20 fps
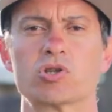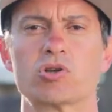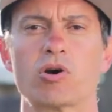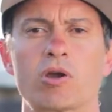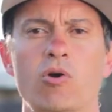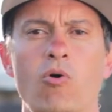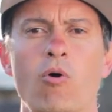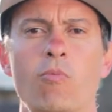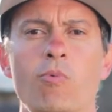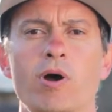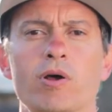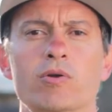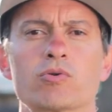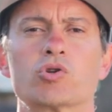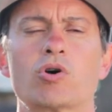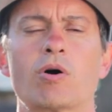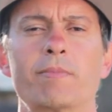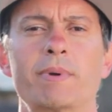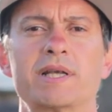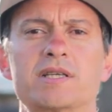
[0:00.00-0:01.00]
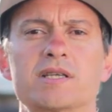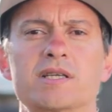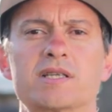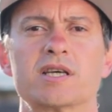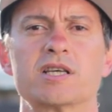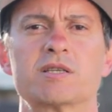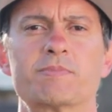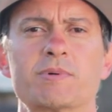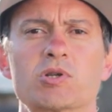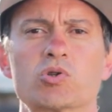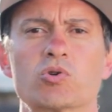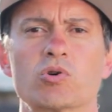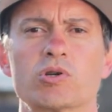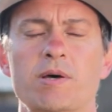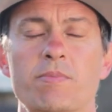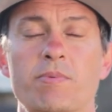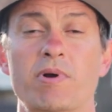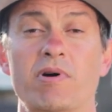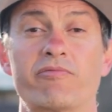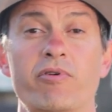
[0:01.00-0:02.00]
Só que como eram somente seis
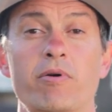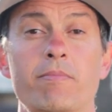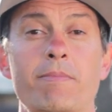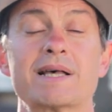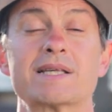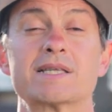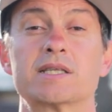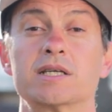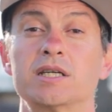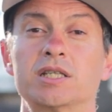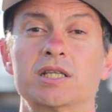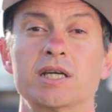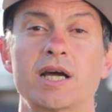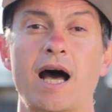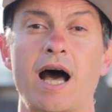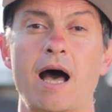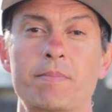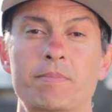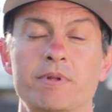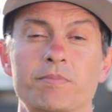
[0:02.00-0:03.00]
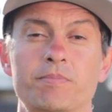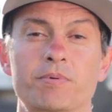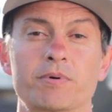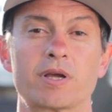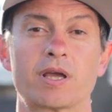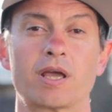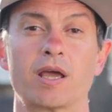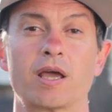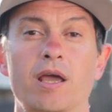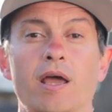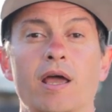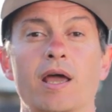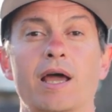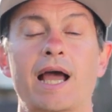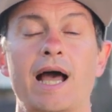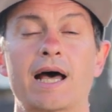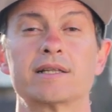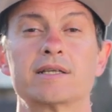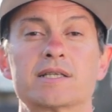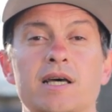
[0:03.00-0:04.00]
pessoas, a prova foi bastante rápida
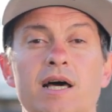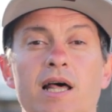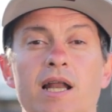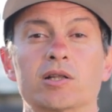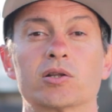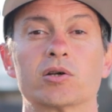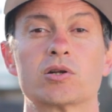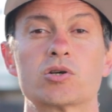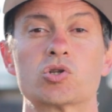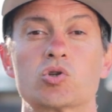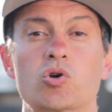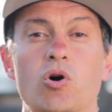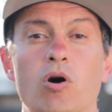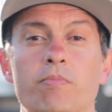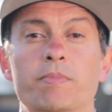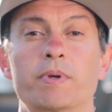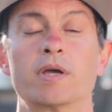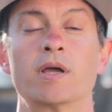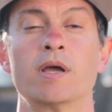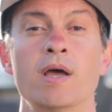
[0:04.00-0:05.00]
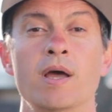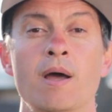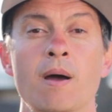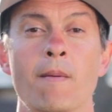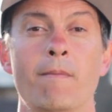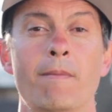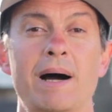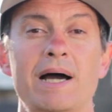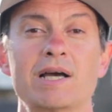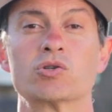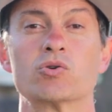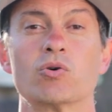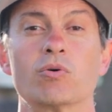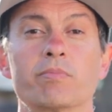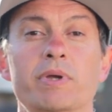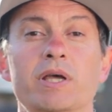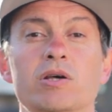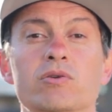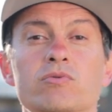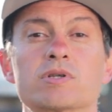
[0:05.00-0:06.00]
porque cada escaladora sobe mais
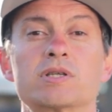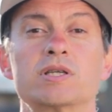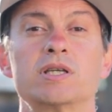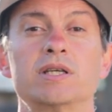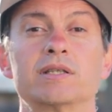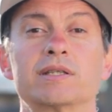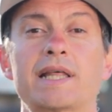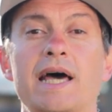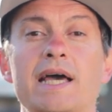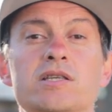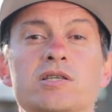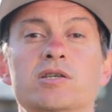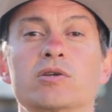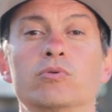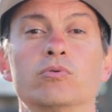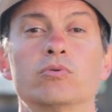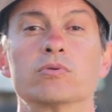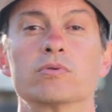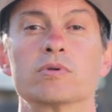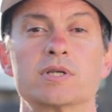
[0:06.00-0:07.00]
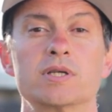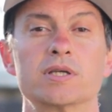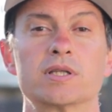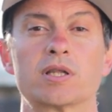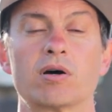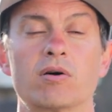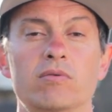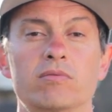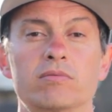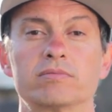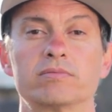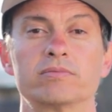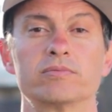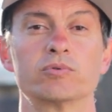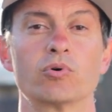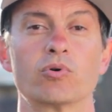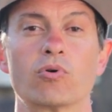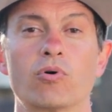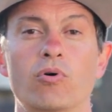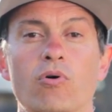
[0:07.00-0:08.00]
ou menos em 10 segundos. Então
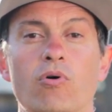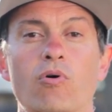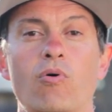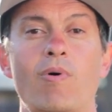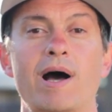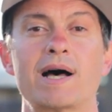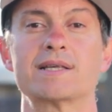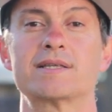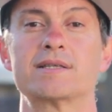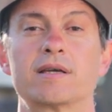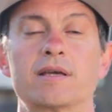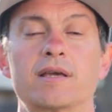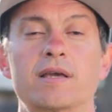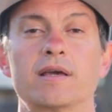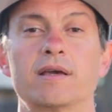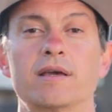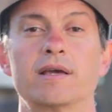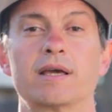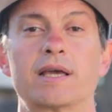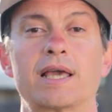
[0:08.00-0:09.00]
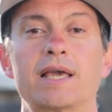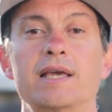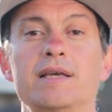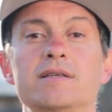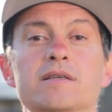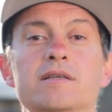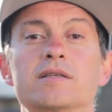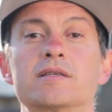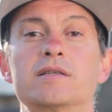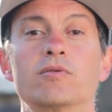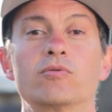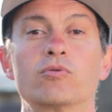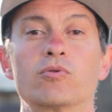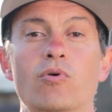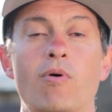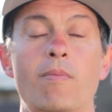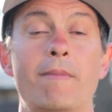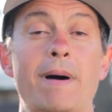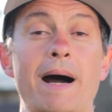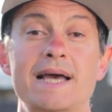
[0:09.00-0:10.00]
durou quase que 15,
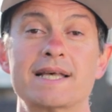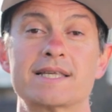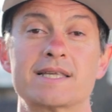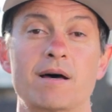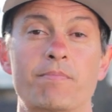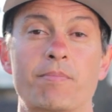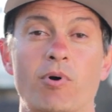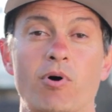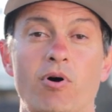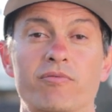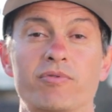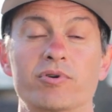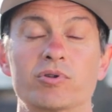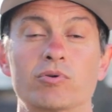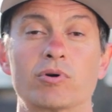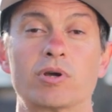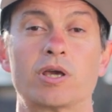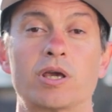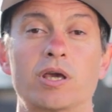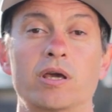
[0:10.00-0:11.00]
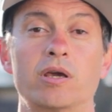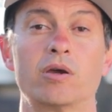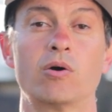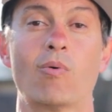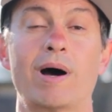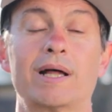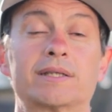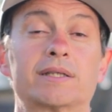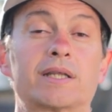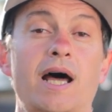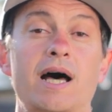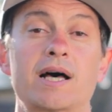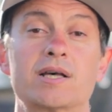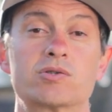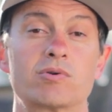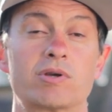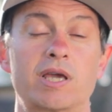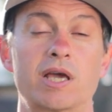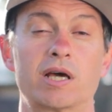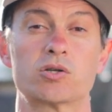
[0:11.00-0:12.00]
durou mais a prova do que o
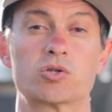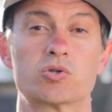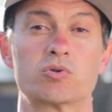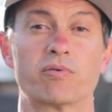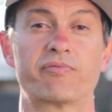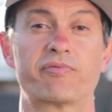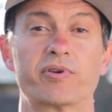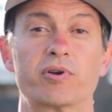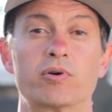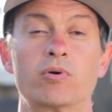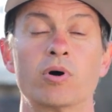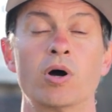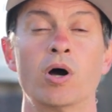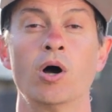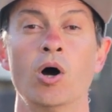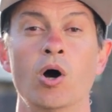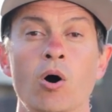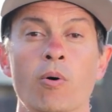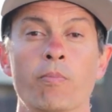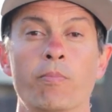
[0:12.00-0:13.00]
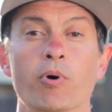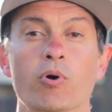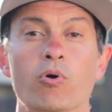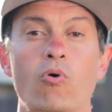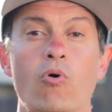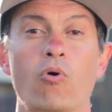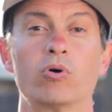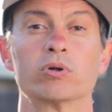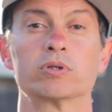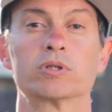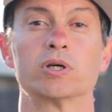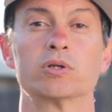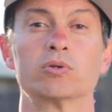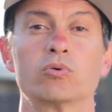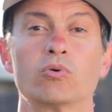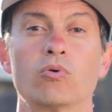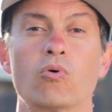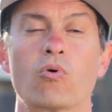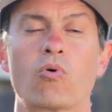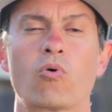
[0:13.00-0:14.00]
atraso que ela sofreu por conta
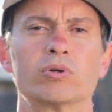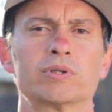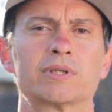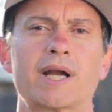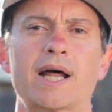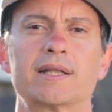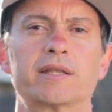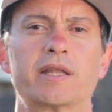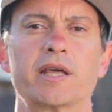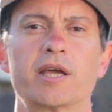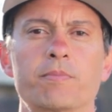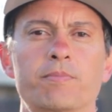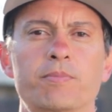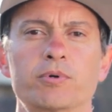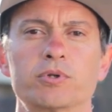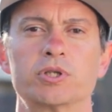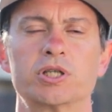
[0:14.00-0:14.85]
do contratempo